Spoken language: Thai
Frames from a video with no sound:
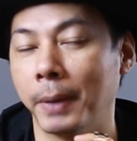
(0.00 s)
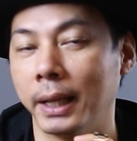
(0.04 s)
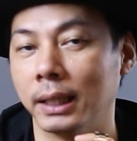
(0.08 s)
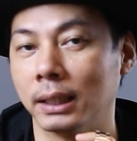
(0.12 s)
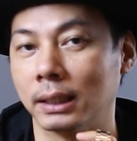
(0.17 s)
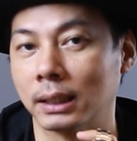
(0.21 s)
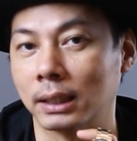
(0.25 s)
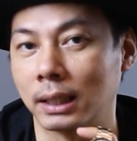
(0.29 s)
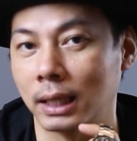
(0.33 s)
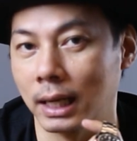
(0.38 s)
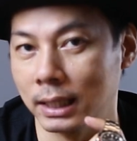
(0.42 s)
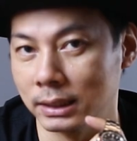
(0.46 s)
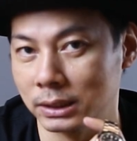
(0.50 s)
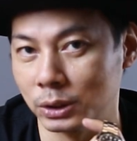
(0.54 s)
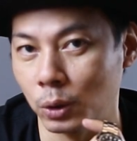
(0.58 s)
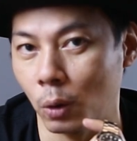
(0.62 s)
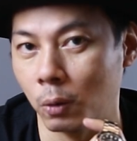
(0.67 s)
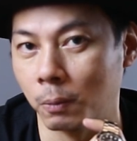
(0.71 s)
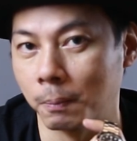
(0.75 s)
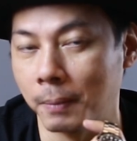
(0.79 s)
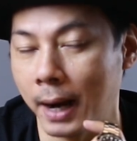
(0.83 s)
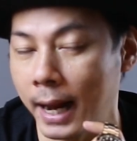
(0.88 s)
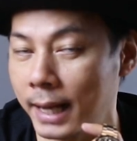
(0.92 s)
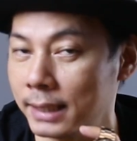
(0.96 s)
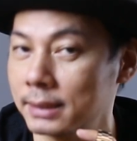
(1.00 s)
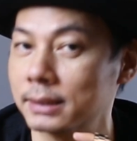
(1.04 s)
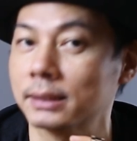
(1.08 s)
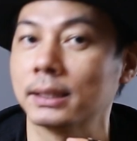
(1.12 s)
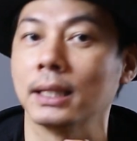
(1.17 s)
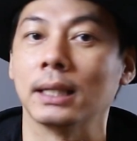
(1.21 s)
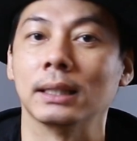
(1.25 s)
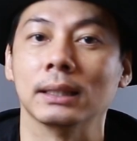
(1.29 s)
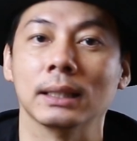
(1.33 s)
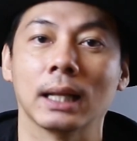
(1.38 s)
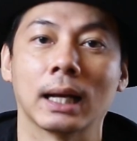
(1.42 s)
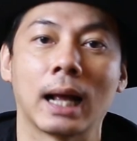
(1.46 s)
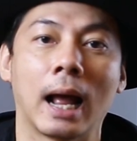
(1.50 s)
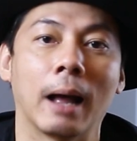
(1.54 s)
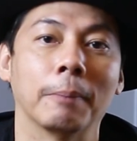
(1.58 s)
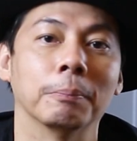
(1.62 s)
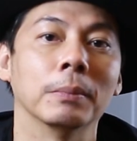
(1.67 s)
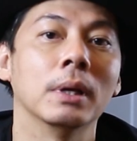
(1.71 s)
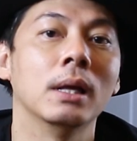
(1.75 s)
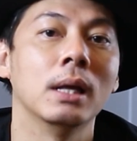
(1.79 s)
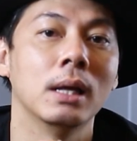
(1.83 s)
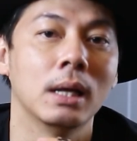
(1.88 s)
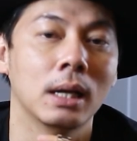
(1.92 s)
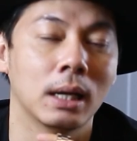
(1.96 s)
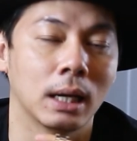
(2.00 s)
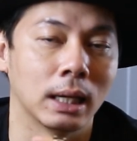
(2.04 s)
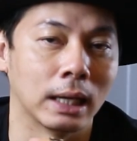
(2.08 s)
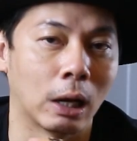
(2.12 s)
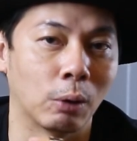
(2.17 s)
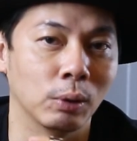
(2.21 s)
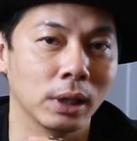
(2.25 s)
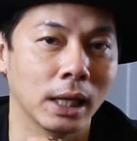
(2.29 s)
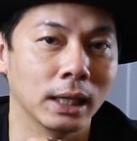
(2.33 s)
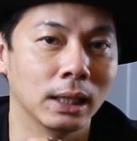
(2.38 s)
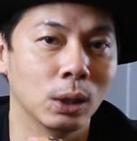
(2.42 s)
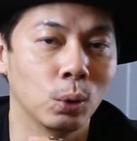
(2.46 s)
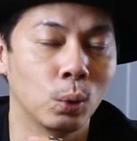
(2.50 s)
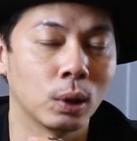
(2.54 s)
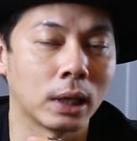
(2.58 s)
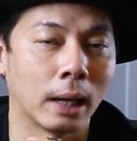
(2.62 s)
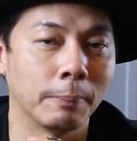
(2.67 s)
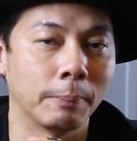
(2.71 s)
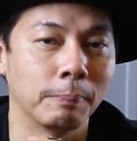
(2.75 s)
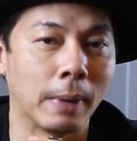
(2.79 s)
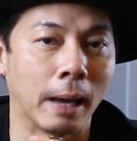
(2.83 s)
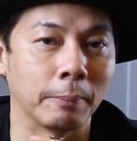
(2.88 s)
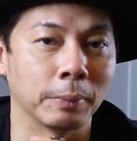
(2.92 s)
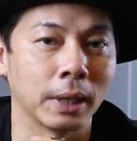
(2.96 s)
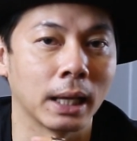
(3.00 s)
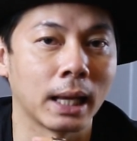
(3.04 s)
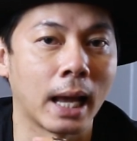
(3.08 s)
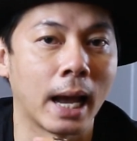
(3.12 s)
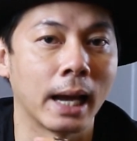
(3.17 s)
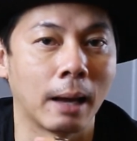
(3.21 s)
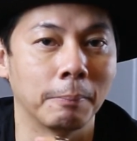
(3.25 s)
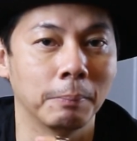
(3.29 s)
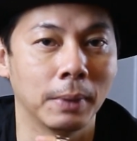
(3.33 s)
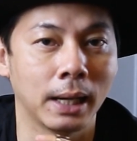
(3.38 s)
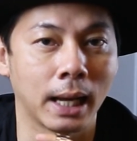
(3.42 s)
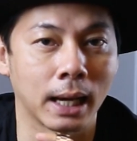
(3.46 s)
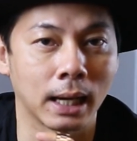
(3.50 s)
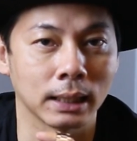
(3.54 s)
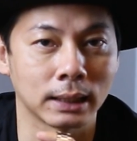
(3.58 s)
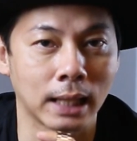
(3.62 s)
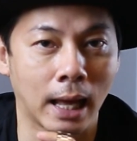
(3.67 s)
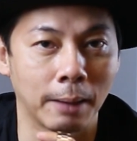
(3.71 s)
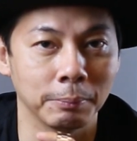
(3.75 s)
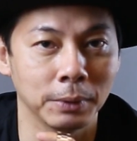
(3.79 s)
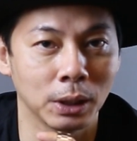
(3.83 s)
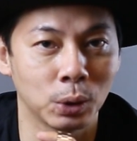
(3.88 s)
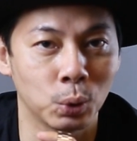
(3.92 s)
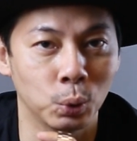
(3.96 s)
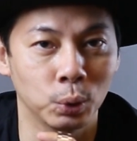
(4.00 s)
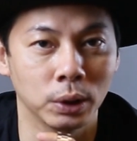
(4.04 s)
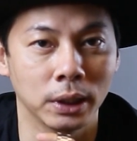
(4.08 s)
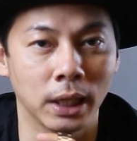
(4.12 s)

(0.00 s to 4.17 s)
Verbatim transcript: เป็นกระจกพลาสติกนะครับเราเรียนรู้กันแบบง่ายๆเมื่อไหร่ก็ตามที่คุณ